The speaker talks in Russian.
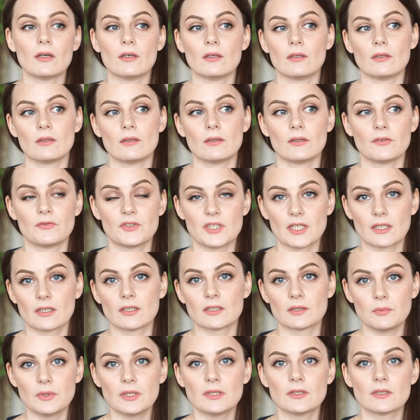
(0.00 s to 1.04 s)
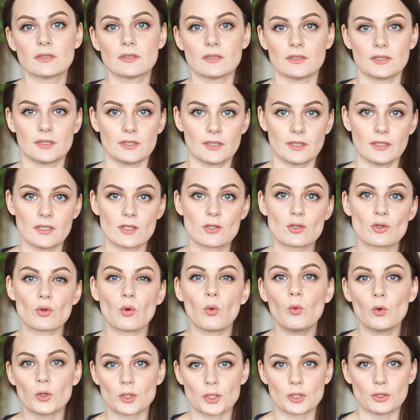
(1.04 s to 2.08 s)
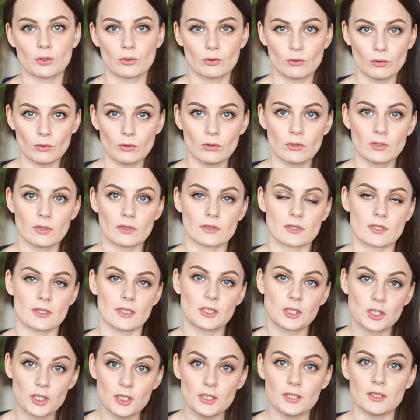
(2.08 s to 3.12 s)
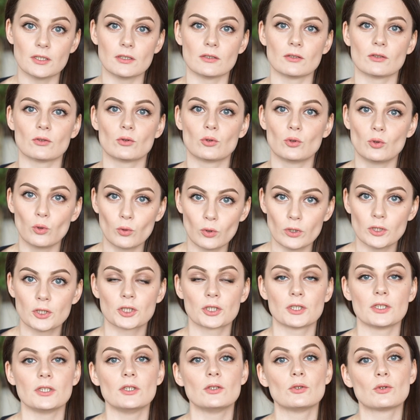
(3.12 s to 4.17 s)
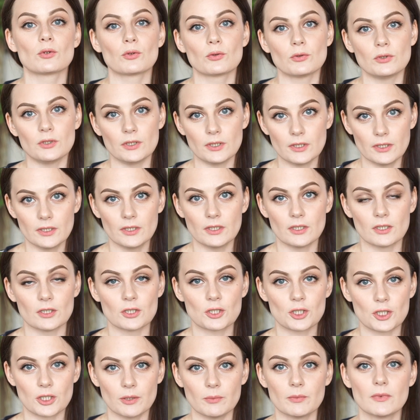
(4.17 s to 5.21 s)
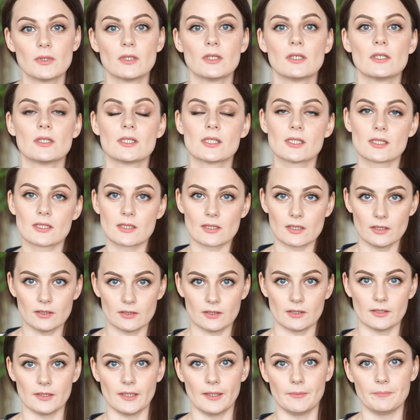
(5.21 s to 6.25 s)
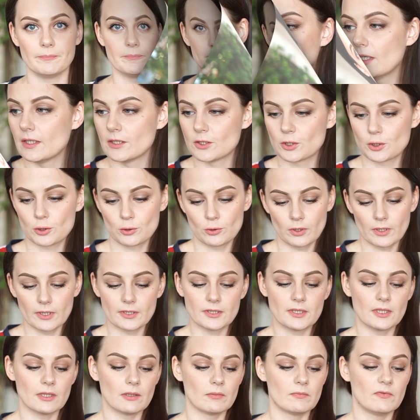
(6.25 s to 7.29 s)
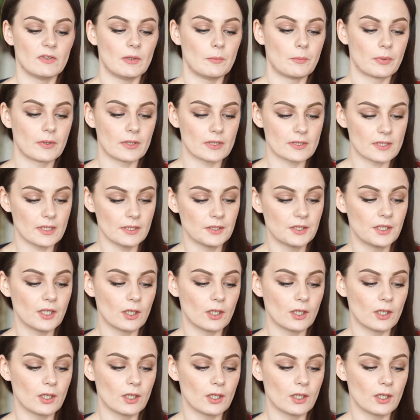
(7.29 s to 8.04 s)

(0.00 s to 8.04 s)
э, вся косметика стирается очень долго, значительно дольше и труднее, чем с лица. Дальше, что я хотела бы вам показать,